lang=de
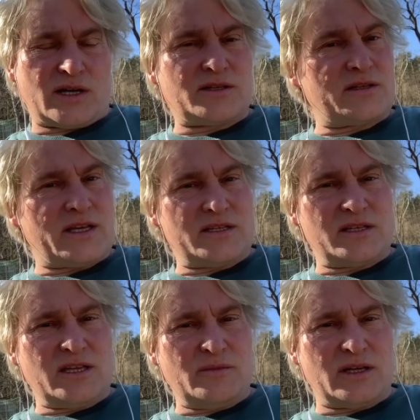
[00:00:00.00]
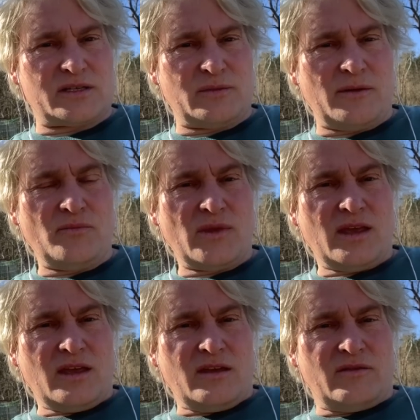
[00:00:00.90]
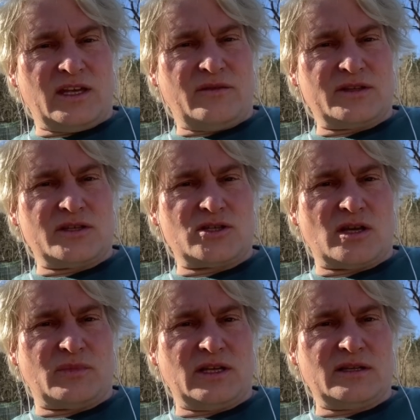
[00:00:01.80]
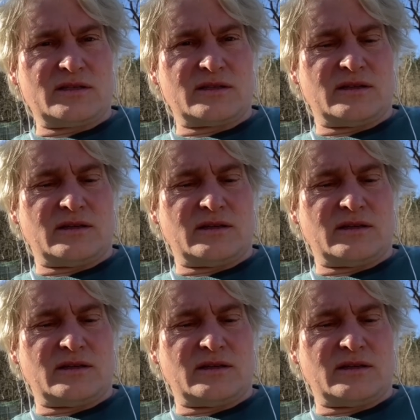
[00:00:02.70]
Also das erste Thema ist immer, wenn etwas nicht stabil ist,